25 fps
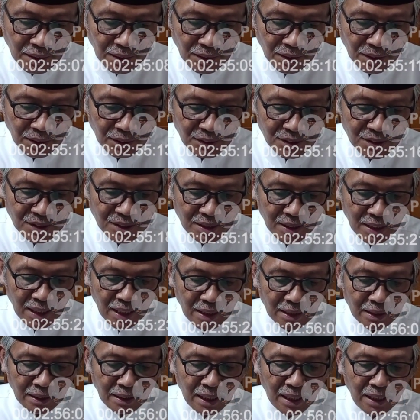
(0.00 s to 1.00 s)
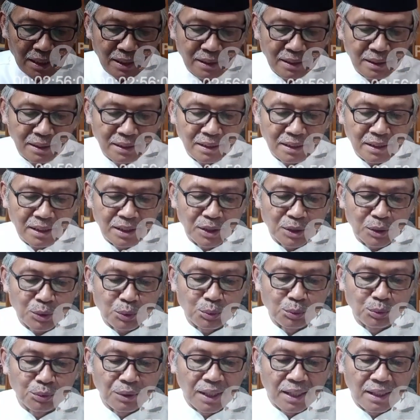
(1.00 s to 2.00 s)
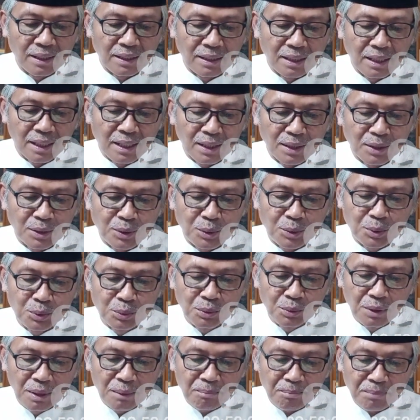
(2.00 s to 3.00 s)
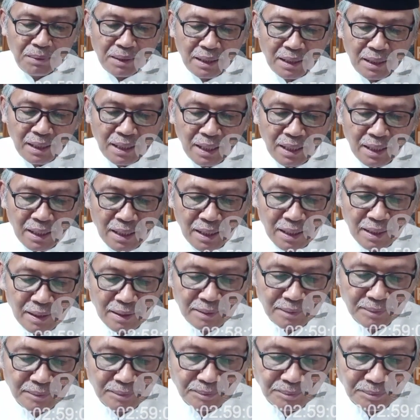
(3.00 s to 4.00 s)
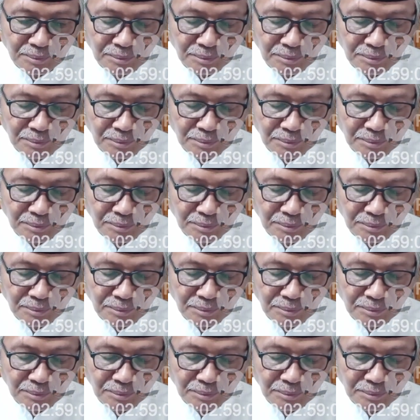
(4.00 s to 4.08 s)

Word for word: khoslatani itu ada dua perkara